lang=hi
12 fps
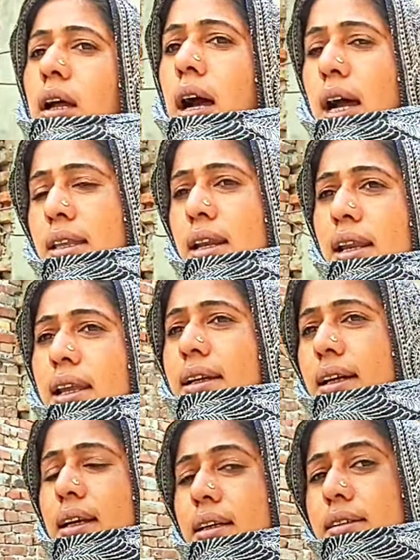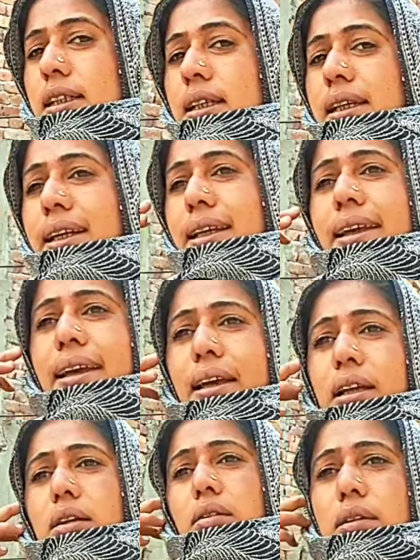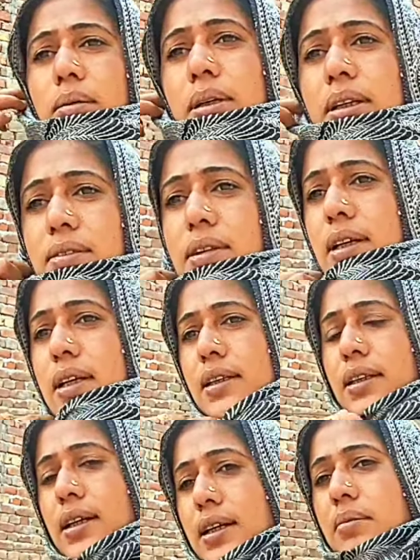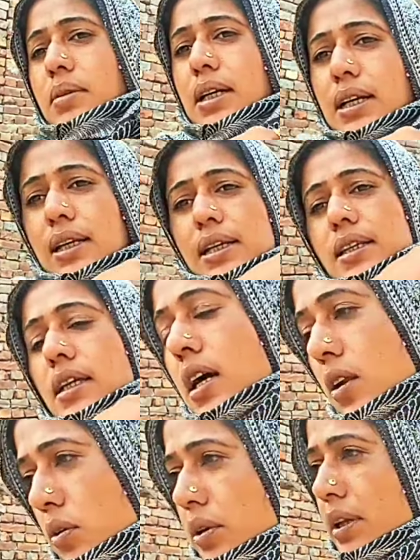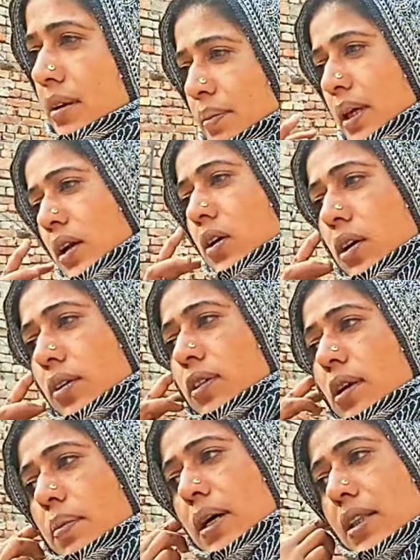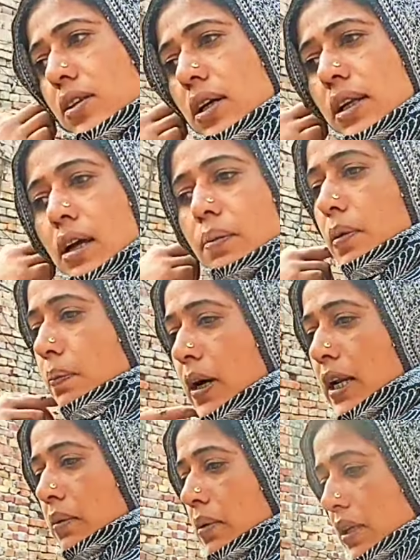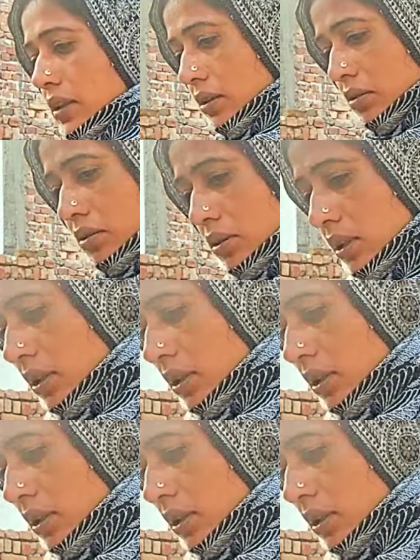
हाजरा लेकर चले गई है क्योंकि मैंने सालन गरम कर लिया था रोटियां भी और इसके बाद जो है ना अभी पानी भरती हूँ